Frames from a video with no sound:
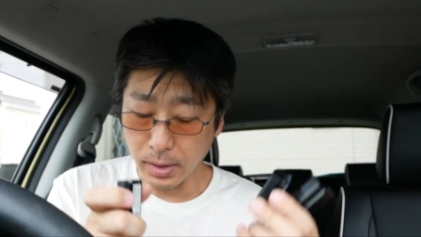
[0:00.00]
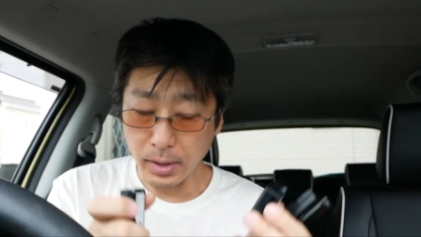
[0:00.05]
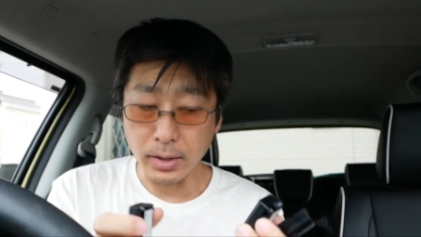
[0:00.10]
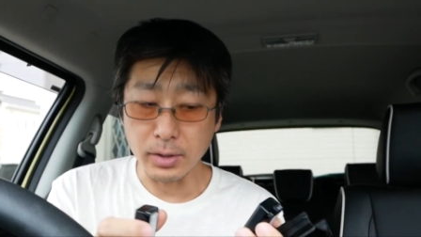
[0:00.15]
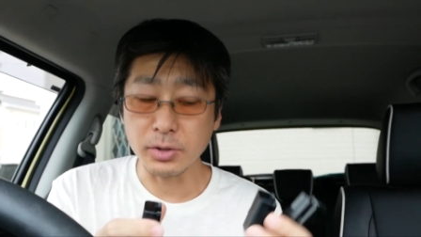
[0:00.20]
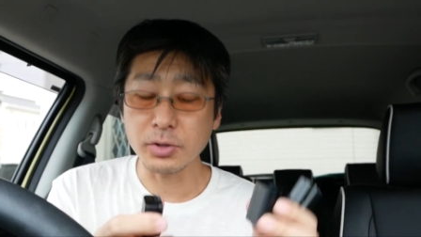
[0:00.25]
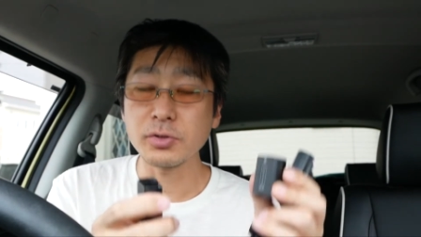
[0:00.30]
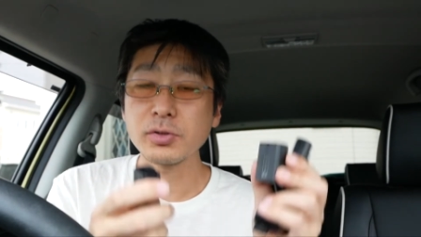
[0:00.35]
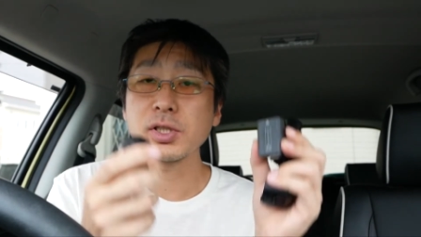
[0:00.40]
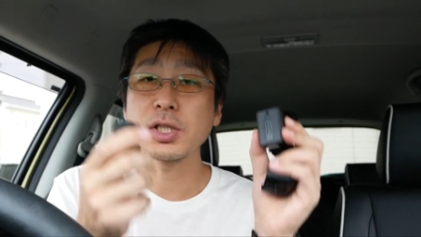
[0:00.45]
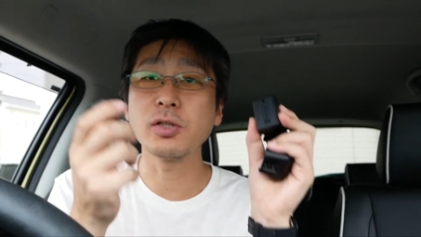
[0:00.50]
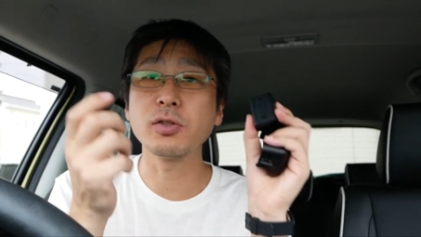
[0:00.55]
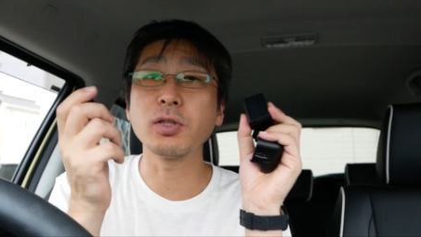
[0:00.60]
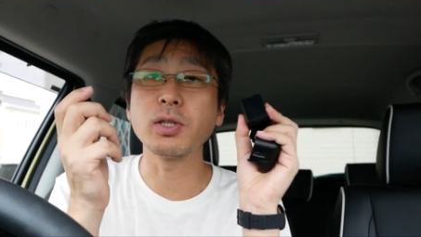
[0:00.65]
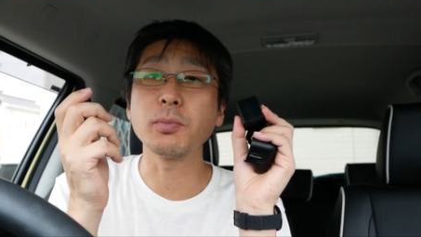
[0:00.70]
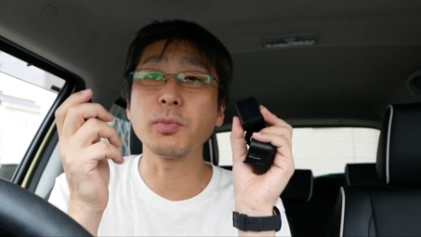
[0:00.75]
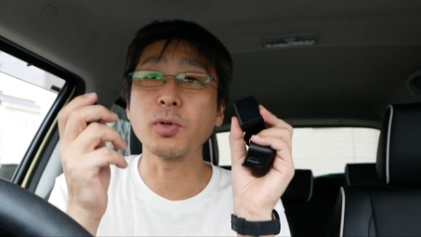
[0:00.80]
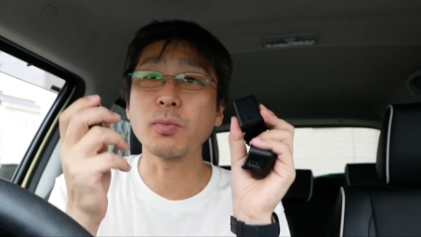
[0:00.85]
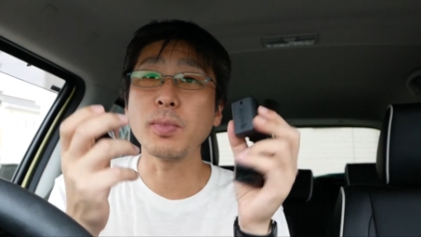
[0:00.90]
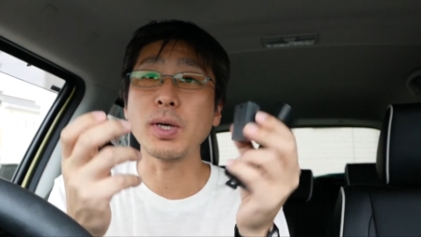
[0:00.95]
はい。純正
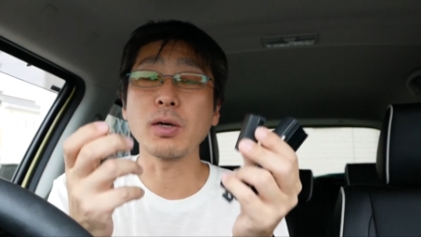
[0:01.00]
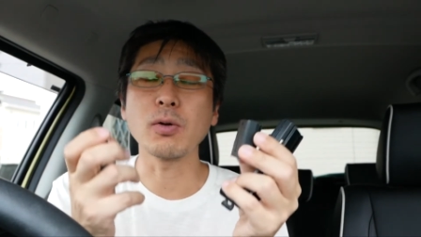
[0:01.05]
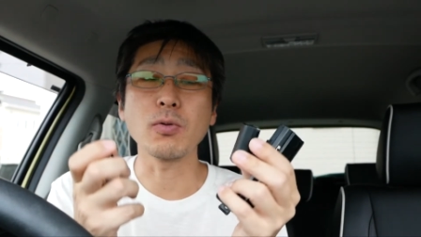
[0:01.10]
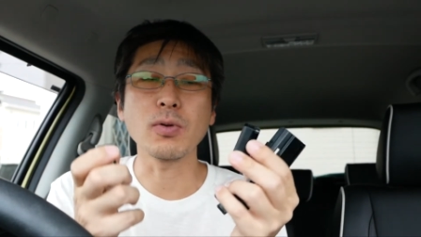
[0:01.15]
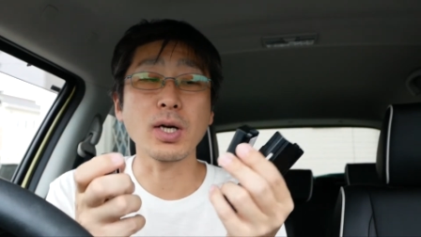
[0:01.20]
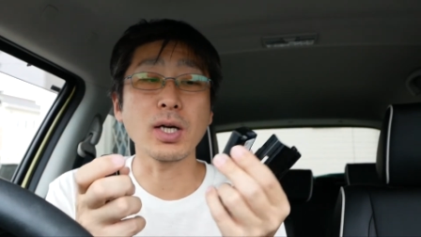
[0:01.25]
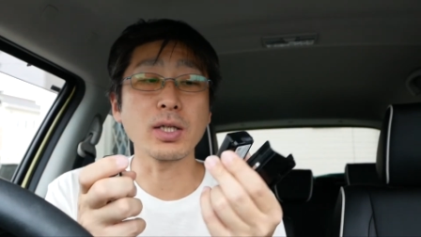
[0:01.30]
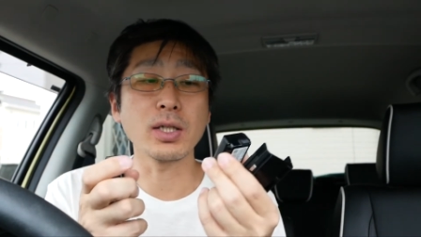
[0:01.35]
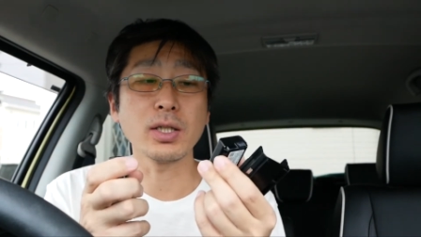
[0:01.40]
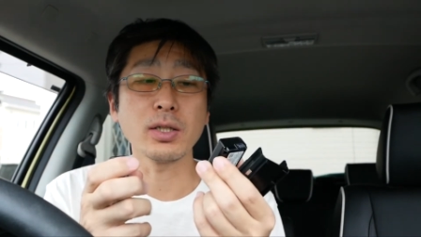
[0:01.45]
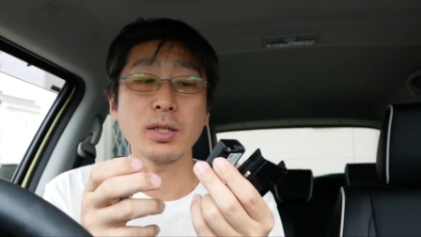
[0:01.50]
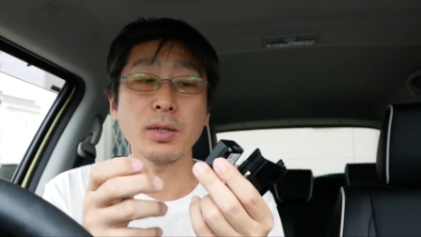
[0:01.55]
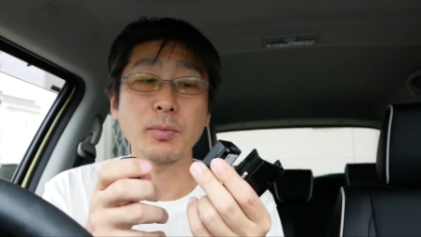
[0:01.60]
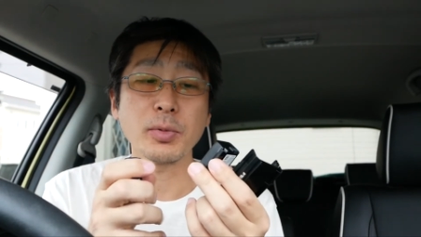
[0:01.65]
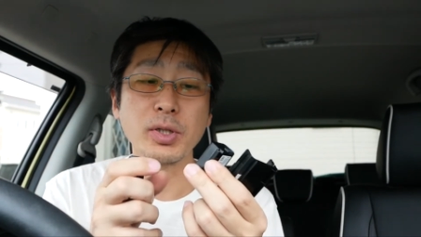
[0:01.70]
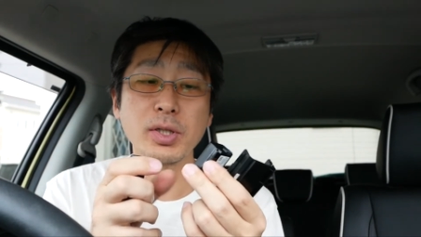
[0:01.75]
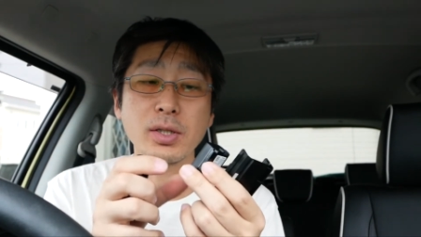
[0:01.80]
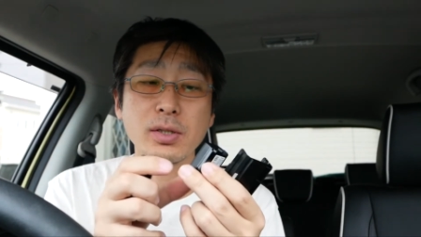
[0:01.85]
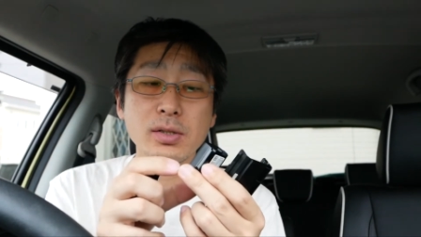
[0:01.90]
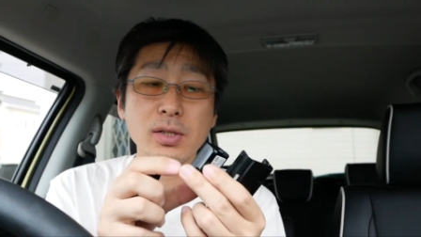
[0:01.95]
のでも、まあ、互換品で
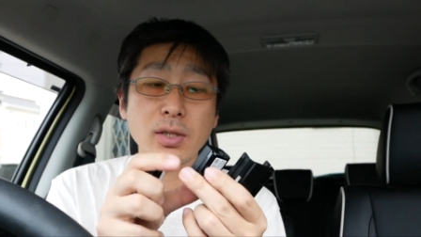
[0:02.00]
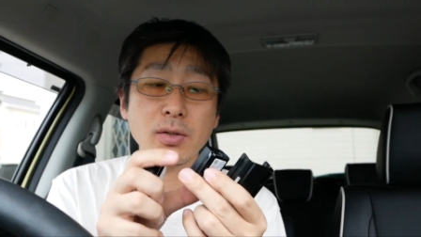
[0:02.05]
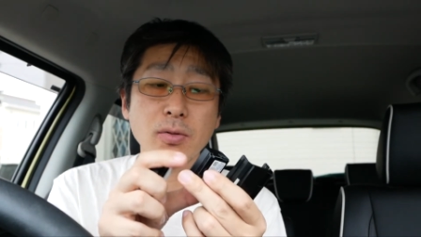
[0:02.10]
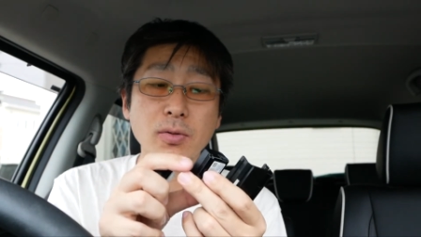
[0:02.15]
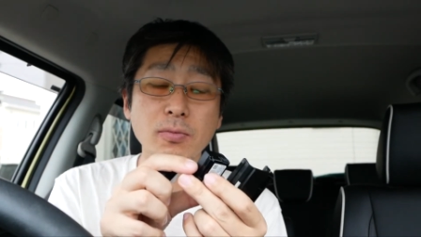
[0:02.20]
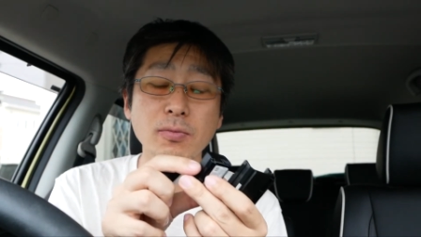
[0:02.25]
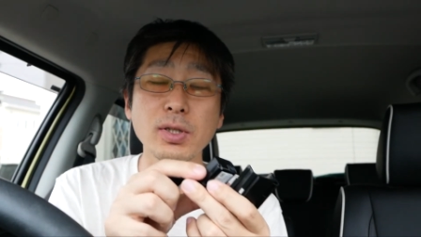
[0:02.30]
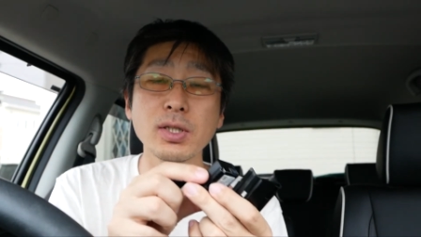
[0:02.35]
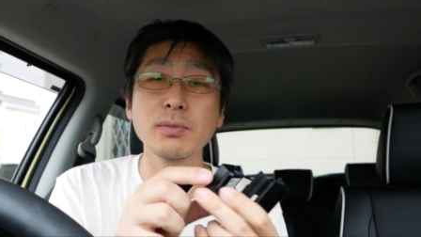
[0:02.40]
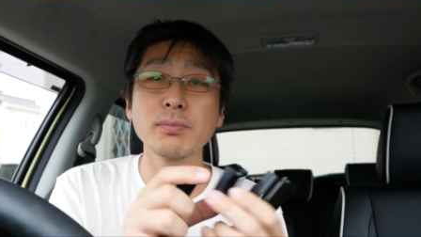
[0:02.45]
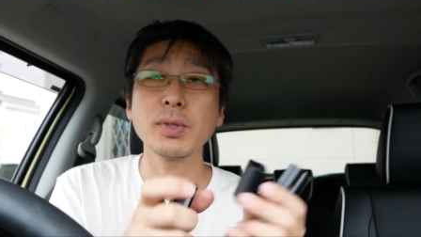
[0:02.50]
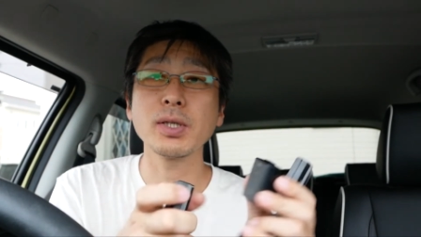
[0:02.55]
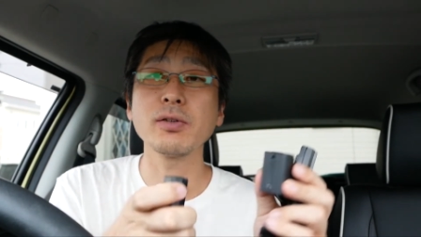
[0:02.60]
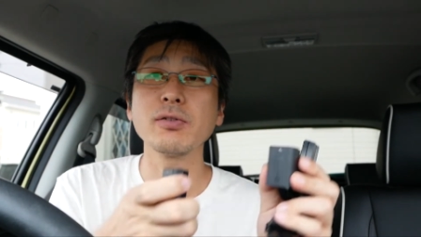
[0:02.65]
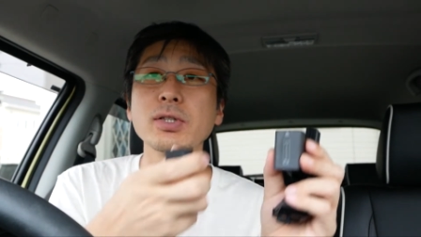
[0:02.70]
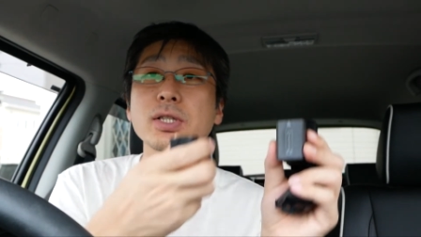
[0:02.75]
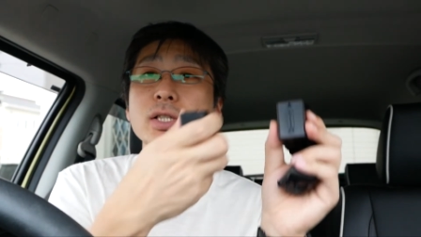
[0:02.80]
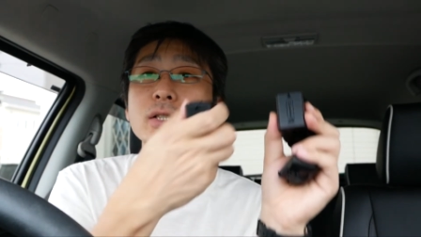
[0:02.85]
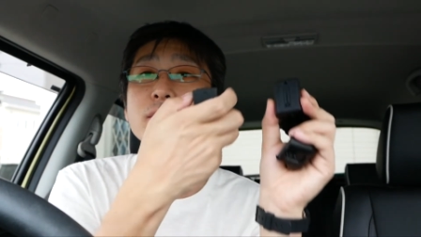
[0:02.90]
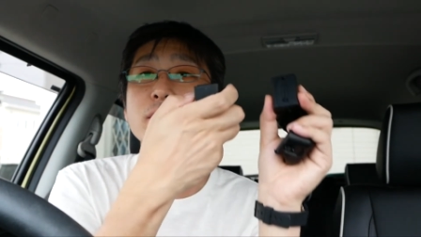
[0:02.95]
もいいですけど、まず、ま
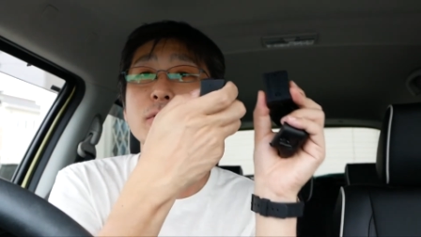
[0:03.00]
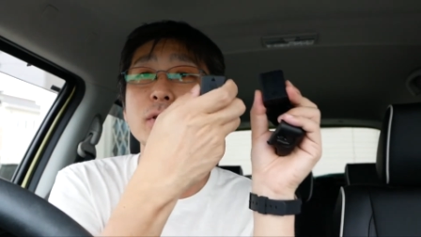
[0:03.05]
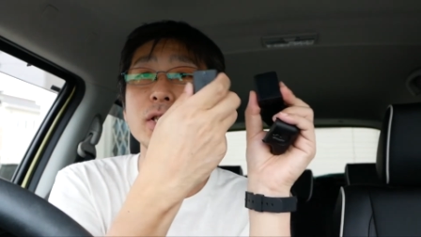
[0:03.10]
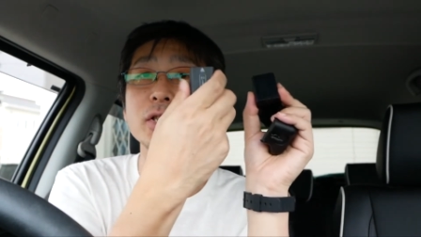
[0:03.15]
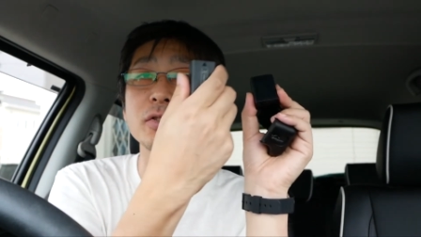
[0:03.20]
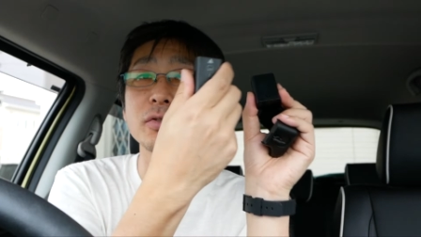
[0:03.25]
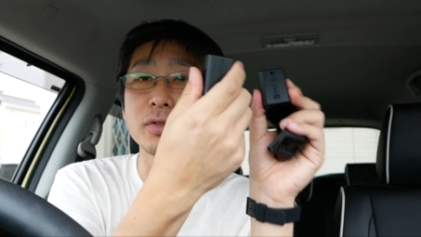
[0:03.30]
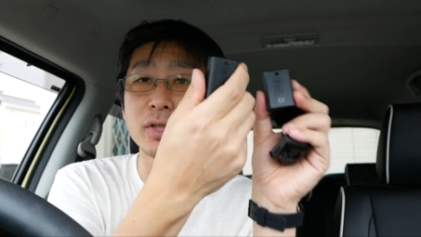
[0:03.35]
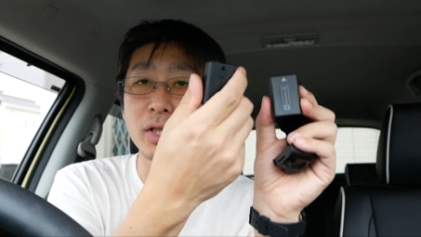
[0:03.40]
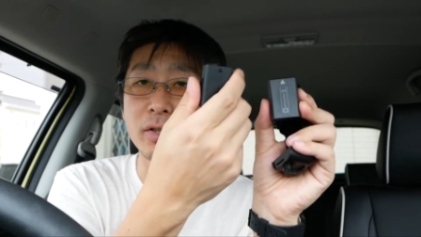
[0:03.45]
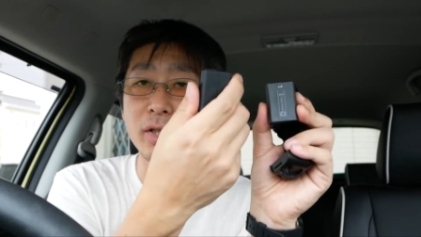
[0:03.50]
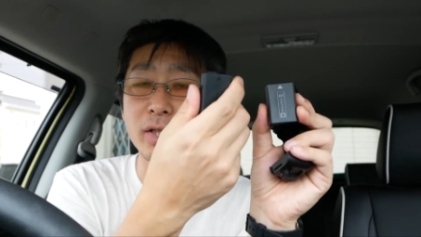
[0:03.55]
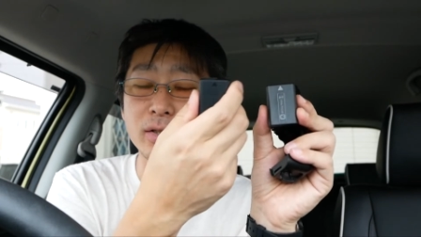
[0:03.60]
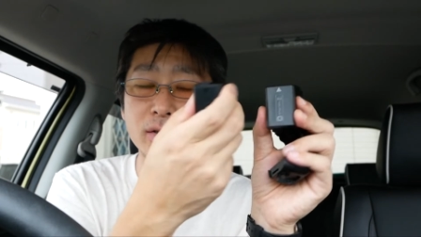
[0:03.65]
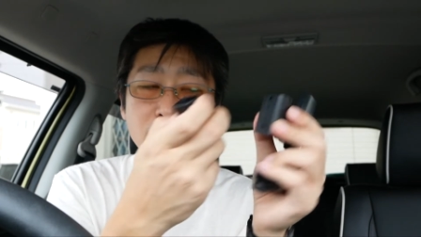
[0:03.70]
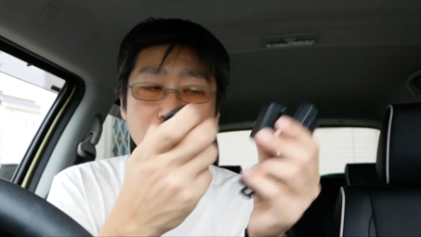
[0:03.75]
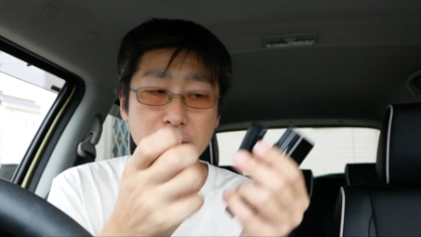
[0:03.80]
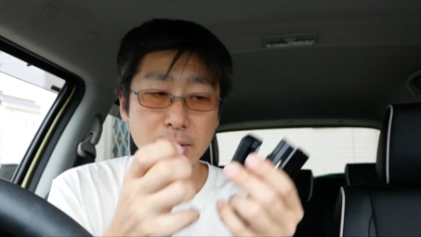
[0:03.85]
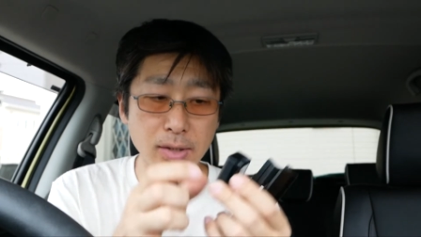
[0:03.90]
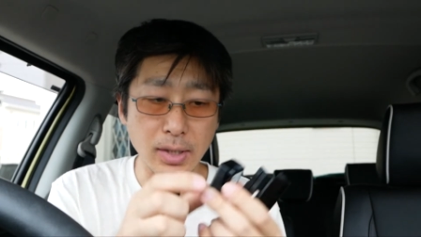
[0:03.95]
あ、私はこれ純正のや
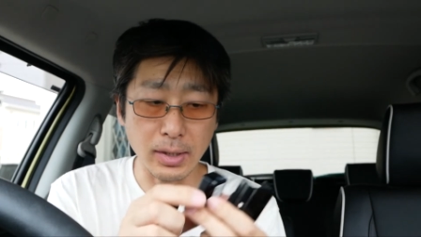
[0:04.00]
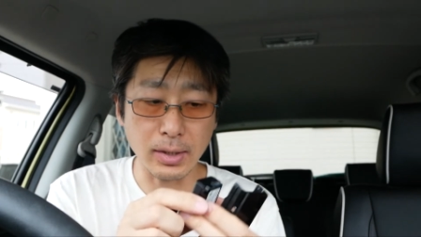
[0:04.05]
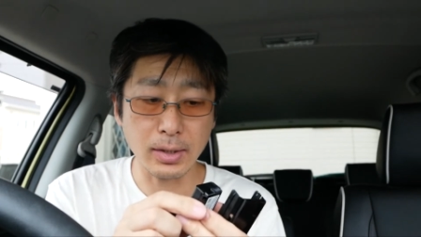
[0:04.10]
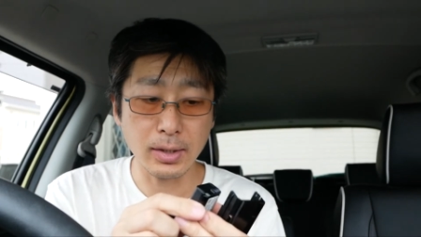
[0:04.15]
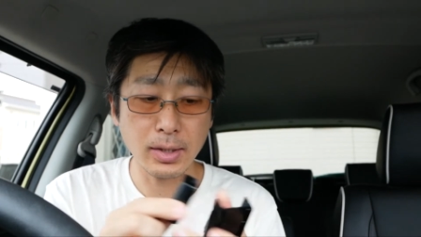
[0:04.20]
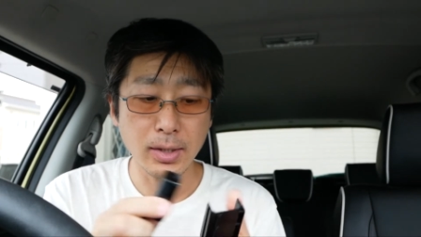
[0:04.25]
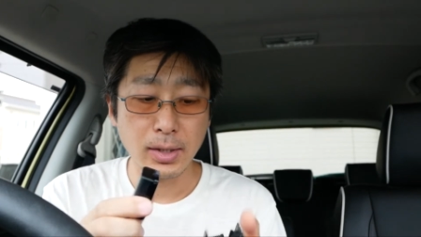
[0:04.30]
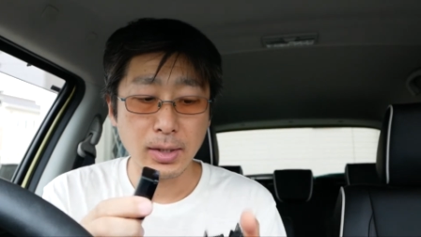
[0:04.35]
つです。はい。